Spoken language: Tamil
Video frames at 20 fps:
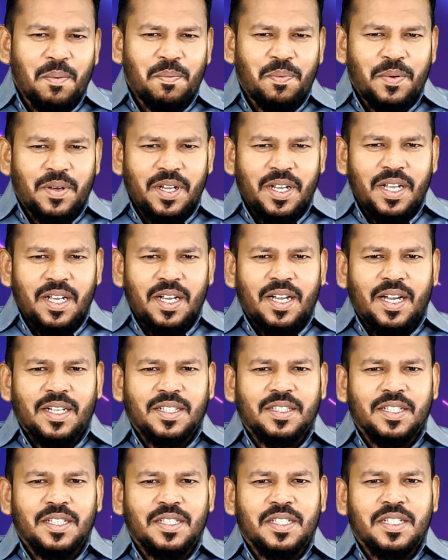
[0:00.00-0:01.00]
அப்படியே
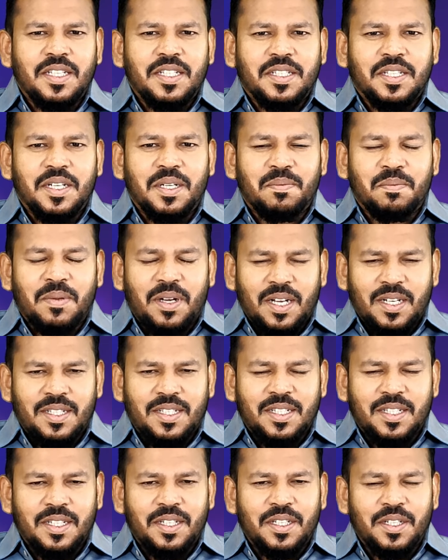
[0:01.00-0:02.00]
கர்த்தர் சீசனை
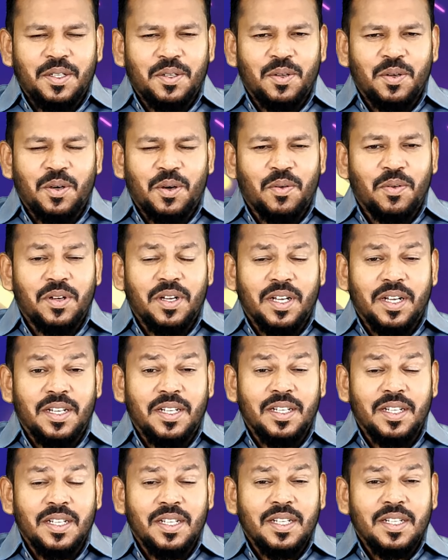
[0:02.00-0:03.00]
மாற்றி இன்னும் அவங்க
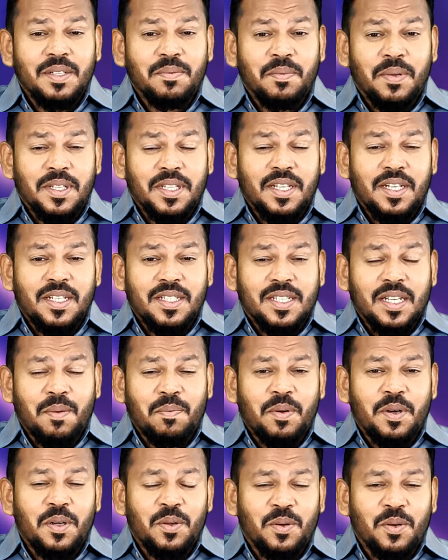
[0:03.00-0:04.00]
மதியான
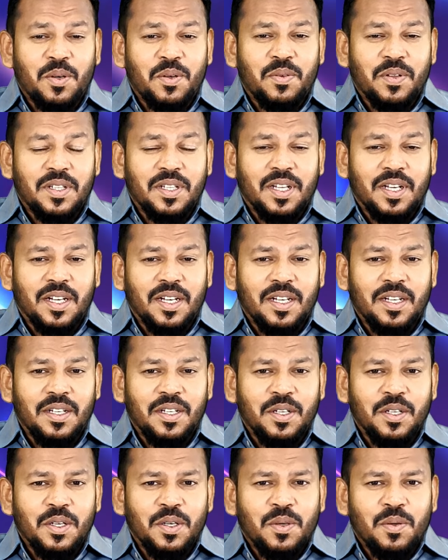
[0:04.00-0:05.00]
சாப்பாடு கொண்டு வந்தா
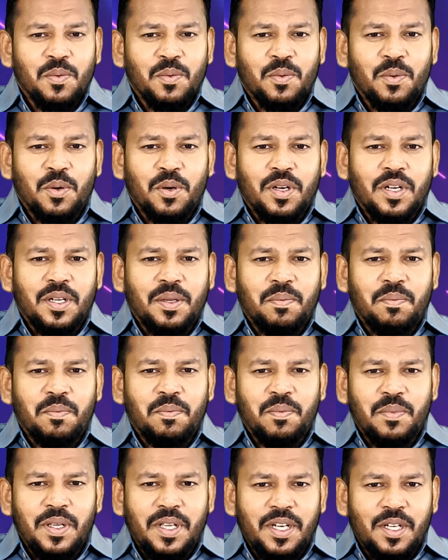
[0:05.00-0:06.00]
ஒரு
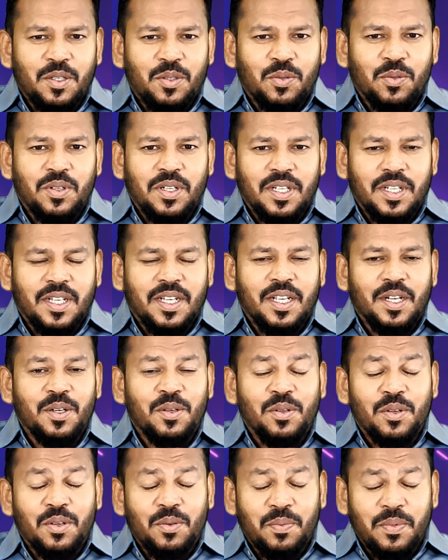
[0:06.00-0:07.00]
மீன் துண்டுக்கு
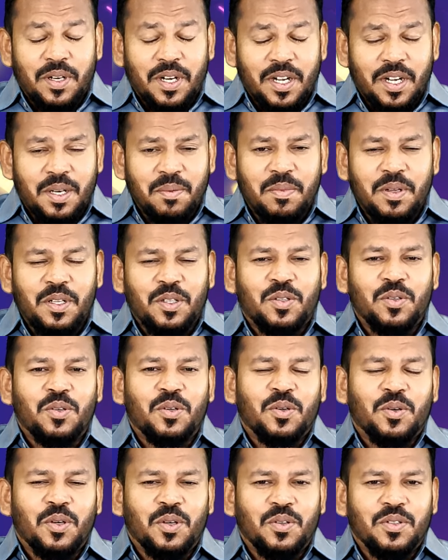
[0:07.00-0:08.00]
இன்னொரு ரெண்டு மீன்
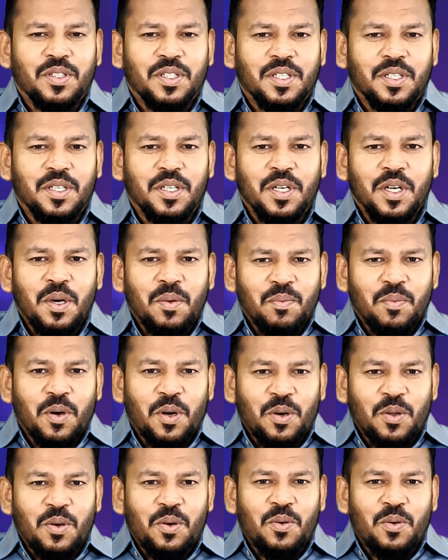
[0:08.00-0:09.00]
துண்டு கொண்டு வந்துட்டு
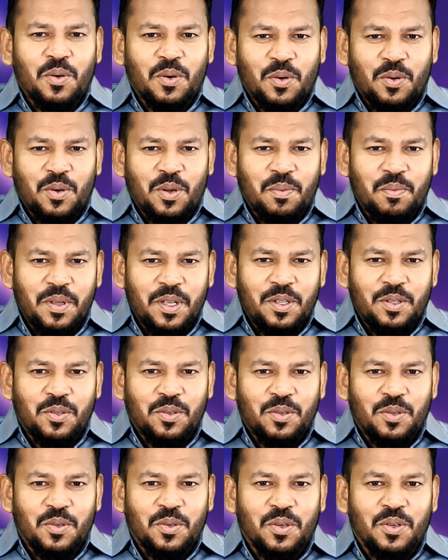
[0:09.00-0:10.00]
மனோ உங்களுக்கு ஒரு மீன்
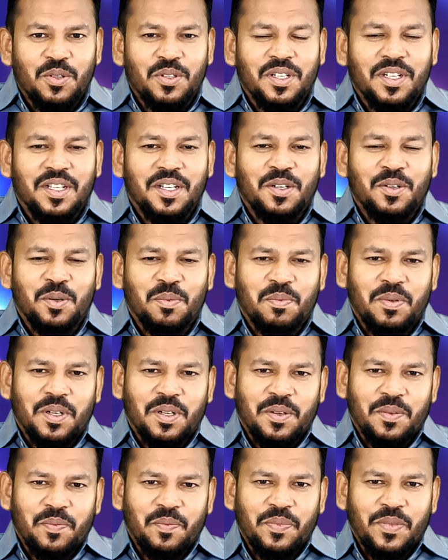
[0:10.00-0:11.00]
துண்டு கொண்டு வந்திருக்கேன்னு
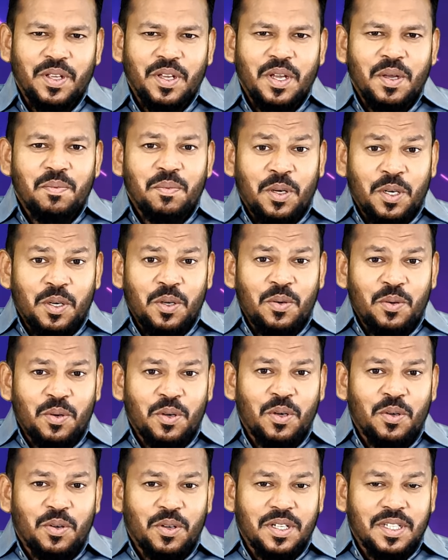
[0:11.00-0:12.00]
கொடுப்பார் மனோ
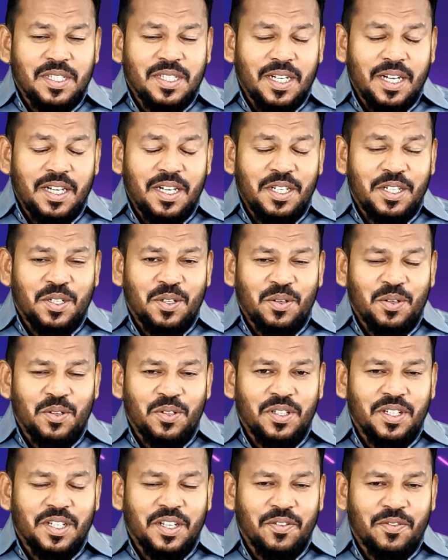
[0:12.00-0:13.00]
உங்களுக்கு ஒரு சைட் டிஷ்
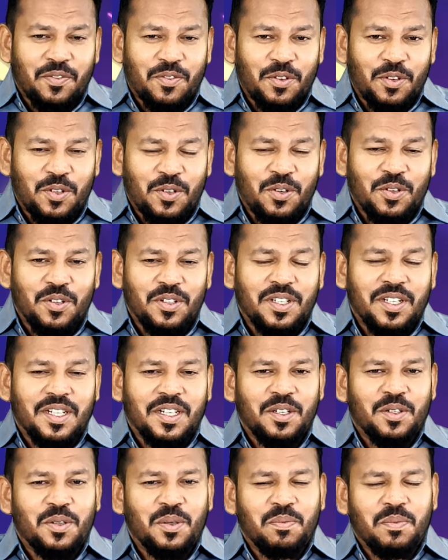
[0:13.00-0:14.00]
கொண்டு வந்திருக்கேன் ஃபுட் கொண்டு
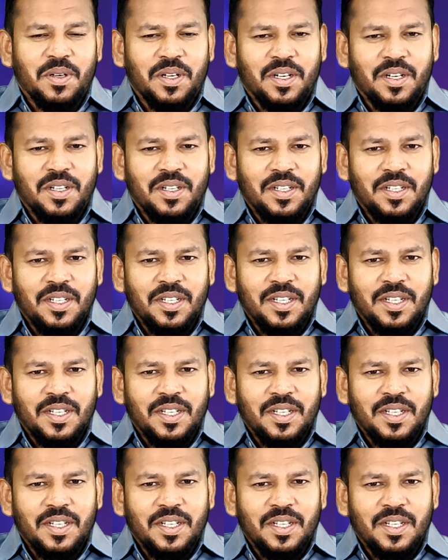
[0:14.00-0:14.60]
வந்திருக்கேன்னு கொடுப்பார்